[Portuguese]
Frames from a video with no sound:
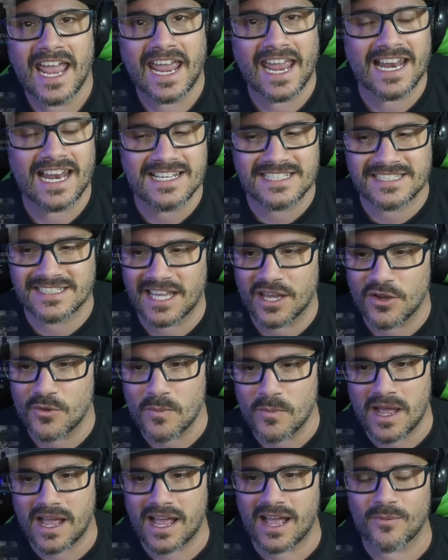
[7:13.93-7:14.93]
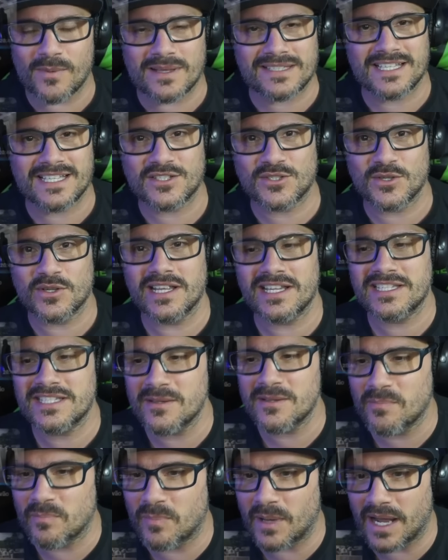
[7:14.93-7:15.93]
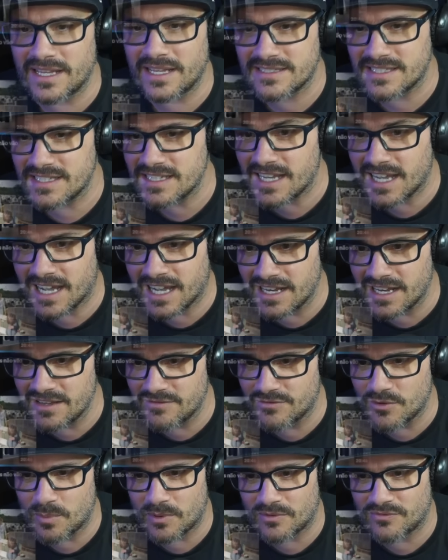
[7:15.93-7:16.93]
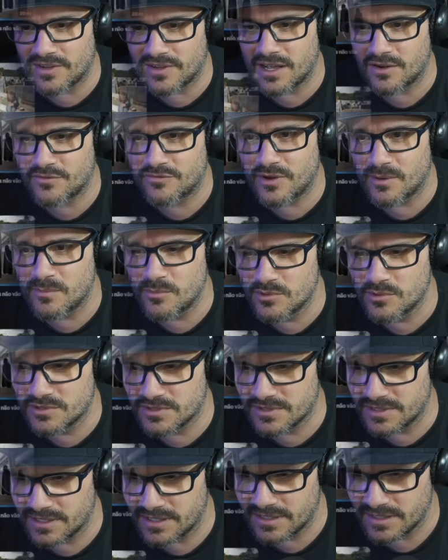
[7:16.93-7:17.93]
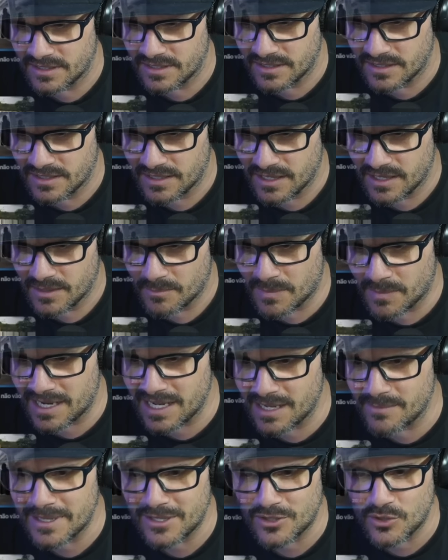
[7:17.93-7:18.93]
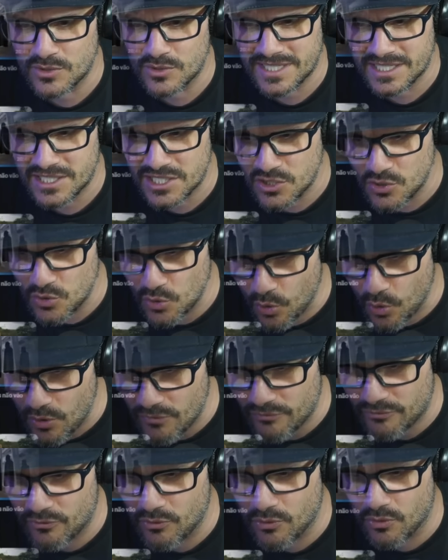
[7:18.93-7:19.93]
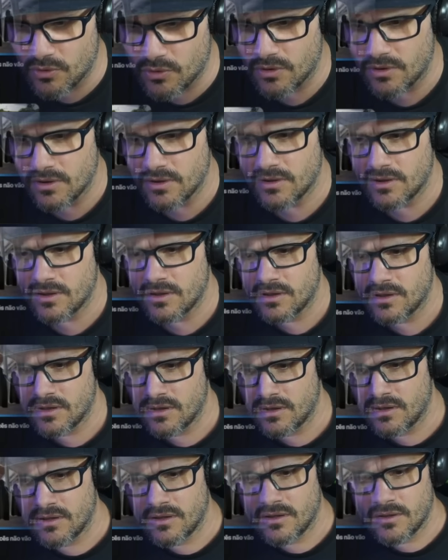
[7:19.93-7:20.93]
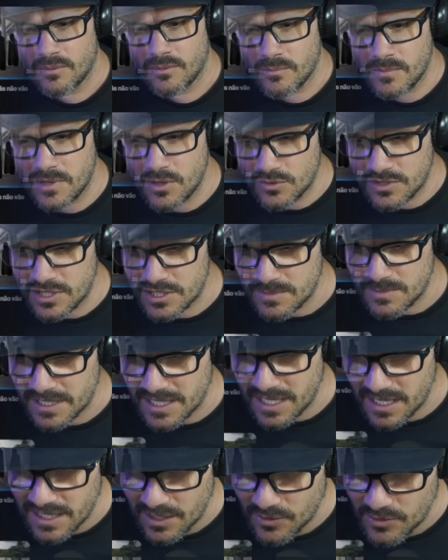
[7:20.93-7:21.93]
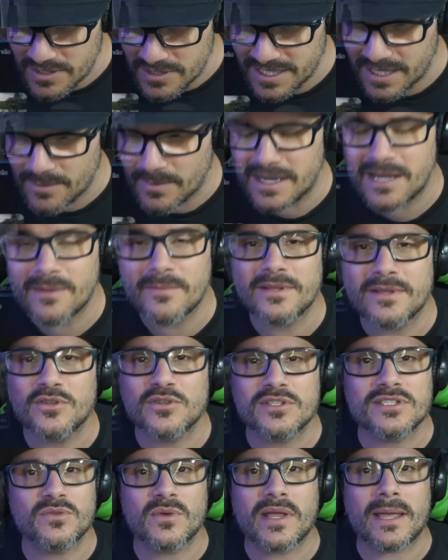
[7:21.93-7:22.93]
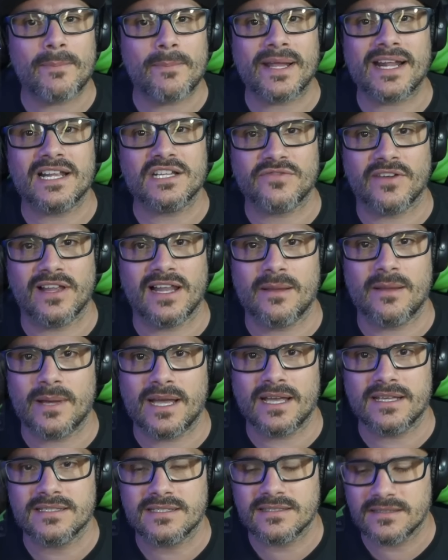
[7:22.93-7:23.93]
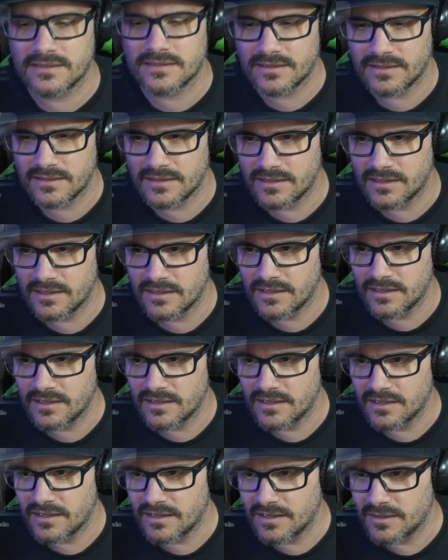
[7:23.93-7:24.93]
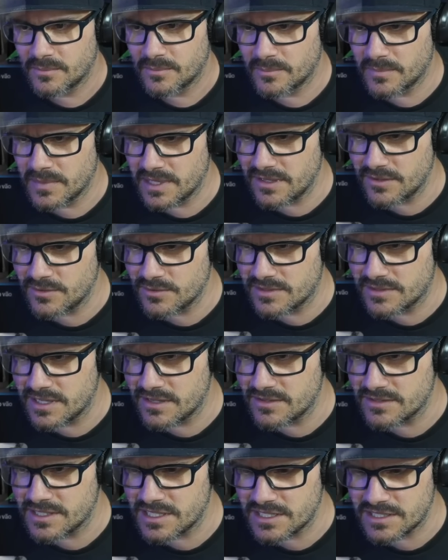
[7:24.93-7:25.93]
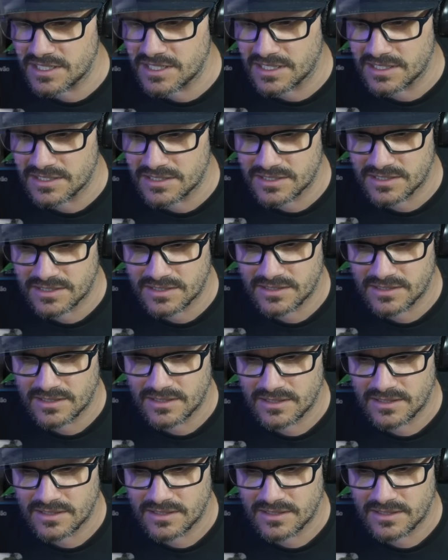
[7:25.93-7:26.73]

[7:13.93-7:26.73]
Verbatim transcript: Eles têm uma, uma assessoria de imprensa incrível para falar com o famoso, né? Maria Mendonça de novo! Meu Deus, mas o que está acontecendo? A Maria Mendonça não quer parar de falar mais. Meu Deus, hein, gente?